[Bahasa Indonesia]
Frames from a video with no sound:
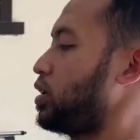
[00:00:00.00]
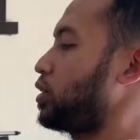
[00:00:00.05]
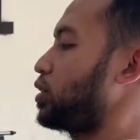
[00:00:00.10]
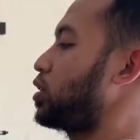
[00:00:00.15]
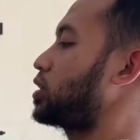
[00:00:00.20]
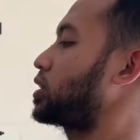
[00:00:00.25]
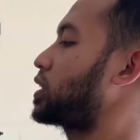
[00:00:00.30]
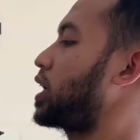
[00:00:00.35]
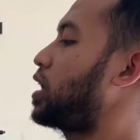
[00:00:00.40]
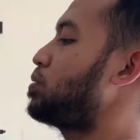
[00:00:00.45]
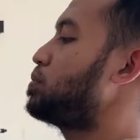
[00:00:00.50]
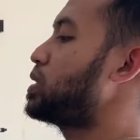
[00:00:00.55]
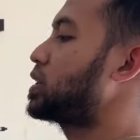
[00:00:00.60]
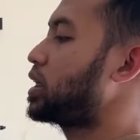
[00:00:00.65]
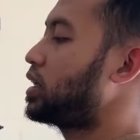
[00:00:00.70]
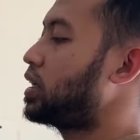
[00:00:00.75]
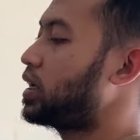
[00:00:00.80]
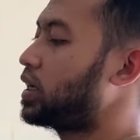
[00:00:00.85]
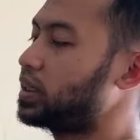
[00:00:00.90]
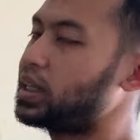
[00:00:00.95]
Terus kalau
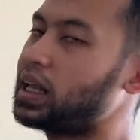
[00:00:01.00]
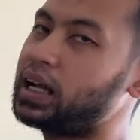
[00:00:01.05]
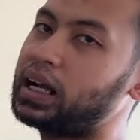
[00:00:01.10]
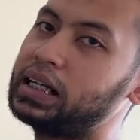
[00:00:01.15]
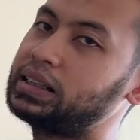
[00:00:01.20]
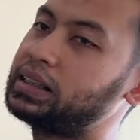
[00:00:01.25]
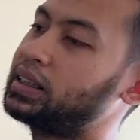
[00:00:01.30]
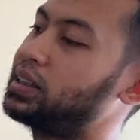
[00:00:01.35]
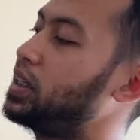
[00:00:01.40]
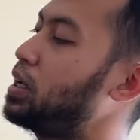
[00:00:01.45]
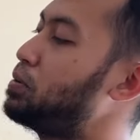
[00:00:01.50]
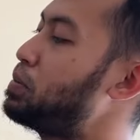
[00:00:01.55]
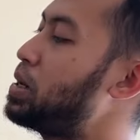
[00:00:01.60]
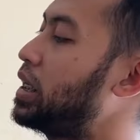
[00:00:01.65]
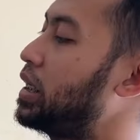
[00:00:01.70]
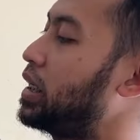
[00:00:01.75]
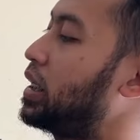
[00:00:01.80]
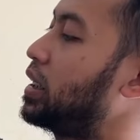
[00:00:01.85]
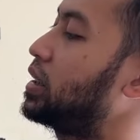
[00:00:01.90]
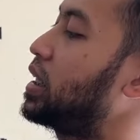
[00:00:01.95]
misalnya kita nggak jadi nembak
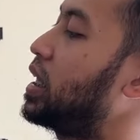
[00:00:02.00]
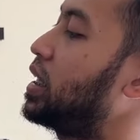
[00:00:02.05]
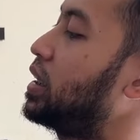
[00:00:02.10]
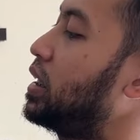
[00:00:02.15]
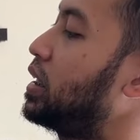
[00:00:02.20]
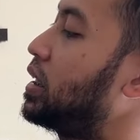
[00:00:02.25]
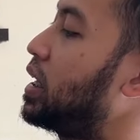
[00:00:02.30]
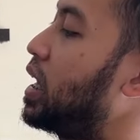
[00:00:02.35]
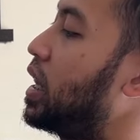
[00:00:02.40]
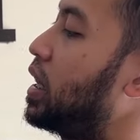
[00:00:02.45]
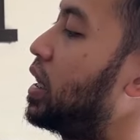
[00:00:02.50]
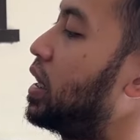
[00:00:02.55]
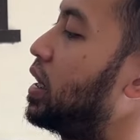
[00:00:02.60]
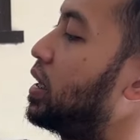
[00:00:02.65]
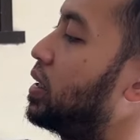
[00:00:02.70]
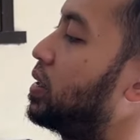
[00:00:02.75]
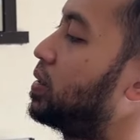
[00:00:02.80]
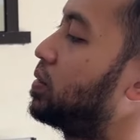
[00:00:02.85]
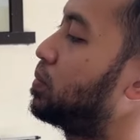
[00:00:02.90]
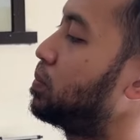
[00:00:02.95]
nih, kita tinggal
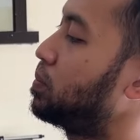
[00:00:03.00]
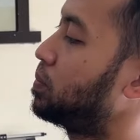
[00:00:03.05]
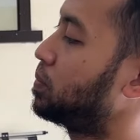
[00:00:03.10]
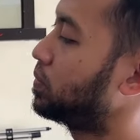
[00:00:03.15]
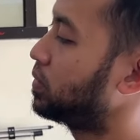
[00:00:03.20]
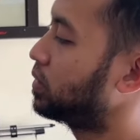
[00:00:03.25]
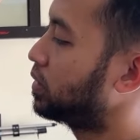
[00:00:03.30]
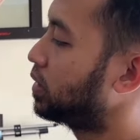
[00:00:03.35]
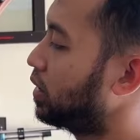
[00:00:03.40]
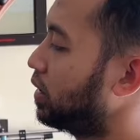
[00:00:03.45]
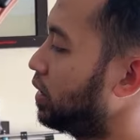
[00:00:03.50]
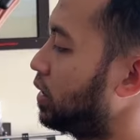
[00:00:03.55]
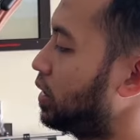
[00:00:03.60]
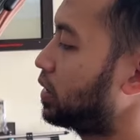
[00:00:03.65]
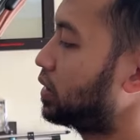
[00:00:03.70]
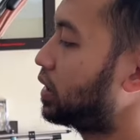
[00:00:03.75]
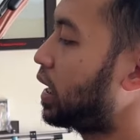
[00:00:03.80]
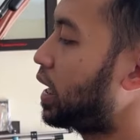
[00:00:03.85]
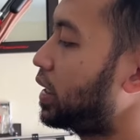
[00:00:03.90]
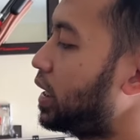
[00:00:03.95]

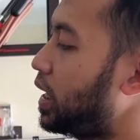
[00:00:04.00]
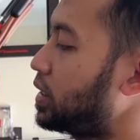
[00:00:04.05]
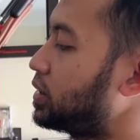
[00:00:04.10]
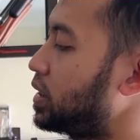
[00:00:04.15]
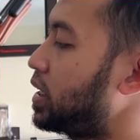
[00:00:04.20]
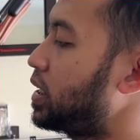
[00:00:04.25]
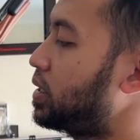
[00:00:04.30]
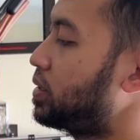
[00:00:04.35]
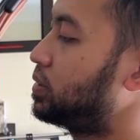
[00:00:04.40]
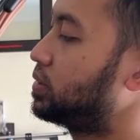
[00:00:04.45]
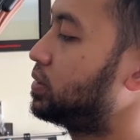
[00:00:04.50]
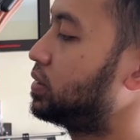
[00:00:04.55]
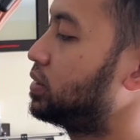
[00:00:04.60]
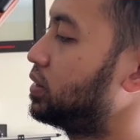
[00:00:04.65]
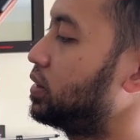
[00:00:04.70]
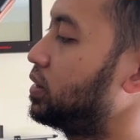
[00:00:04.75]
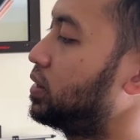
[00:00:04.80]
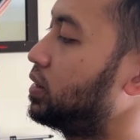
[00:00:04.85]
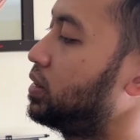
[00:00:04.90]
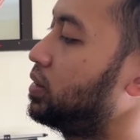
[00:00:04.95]
uh, tarik aja.
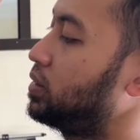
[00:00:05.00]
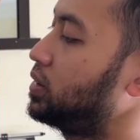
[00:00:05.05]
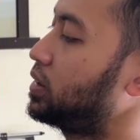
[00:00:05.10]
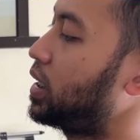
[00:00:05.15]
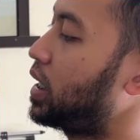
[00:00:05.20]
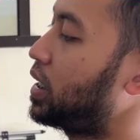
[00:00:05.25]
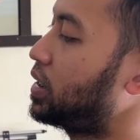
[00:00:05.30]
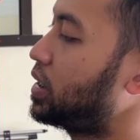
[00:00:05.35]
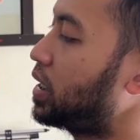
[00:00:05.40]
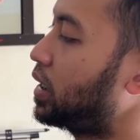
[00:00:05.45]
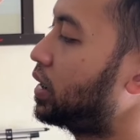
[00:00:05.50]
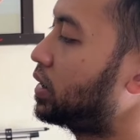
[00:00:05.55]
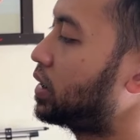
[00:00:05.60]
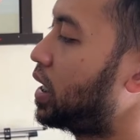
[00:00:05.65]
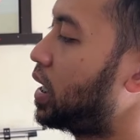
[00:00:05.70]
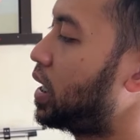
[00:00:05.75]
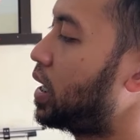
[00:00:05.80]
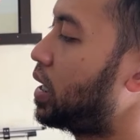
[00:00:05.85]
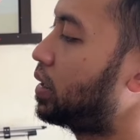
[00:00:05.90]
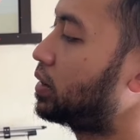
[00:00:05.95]
Caranya
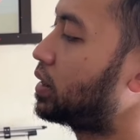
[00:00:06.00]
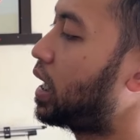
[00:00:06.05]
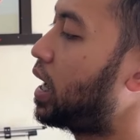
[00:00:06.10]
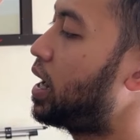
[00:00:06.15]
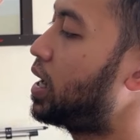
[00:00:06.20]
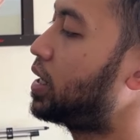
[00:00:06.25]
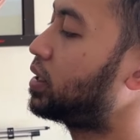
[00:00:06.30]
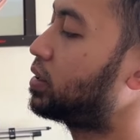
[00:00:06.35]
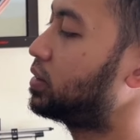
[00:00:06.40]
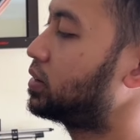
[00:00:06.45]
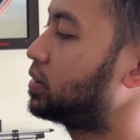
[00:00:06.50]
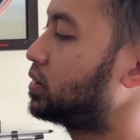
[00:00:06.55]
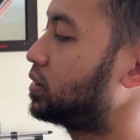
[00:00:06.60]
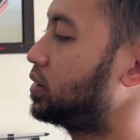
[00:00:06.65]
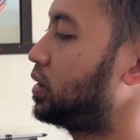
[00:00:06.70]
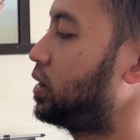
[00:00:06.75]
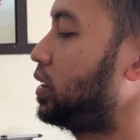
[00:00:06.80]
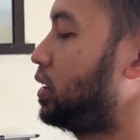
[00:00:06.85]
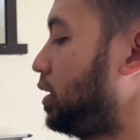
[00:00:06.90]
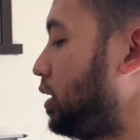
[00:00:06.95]
kita tahan
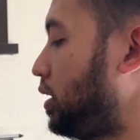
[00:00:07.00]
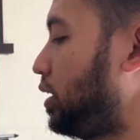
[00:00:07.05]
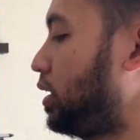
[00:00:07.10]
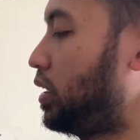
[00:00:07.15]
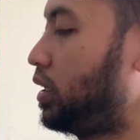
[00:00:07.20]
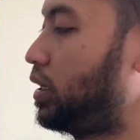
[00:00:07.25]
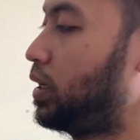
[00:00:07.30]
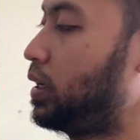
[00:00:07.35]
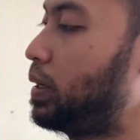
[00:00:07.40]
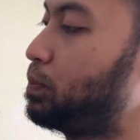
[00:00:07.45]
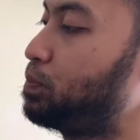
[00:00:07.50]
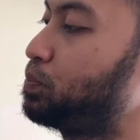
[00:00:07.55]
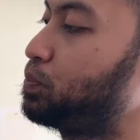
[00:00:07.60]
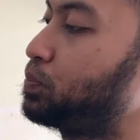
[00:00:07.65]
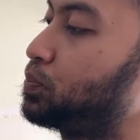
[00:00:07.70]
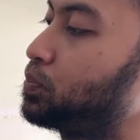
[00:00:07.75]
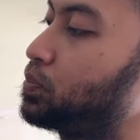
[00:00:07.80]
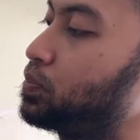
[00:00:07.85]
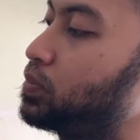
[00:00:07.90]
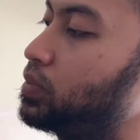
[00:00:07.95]
si
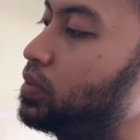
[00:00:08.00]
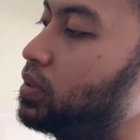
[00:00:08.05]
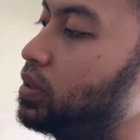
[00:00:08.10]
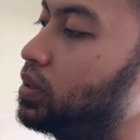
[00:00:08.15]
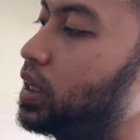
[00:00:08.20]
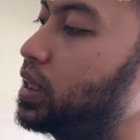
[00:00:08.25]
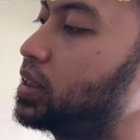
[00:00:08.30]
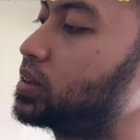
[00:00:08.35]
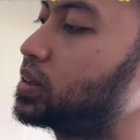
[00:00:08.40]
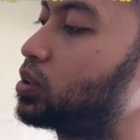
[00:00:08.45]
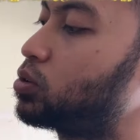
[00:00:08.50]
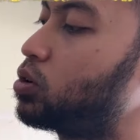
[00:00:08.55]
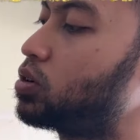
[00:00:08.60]
cancel